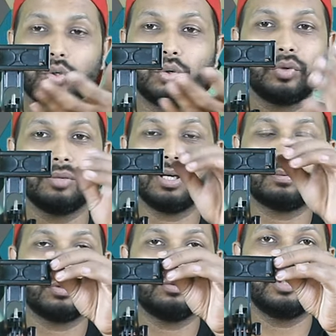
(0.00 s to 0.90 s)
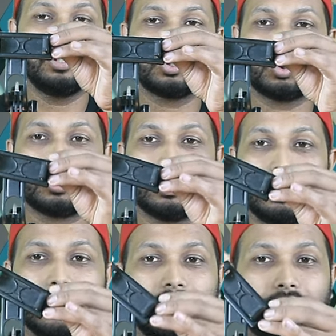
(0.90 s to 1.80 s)
दोनों वे में आपको वीडियो शूट
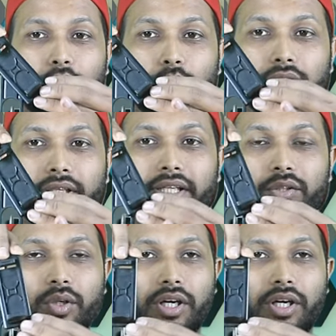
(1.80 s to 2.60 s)
करना है या फोटो लेना है तो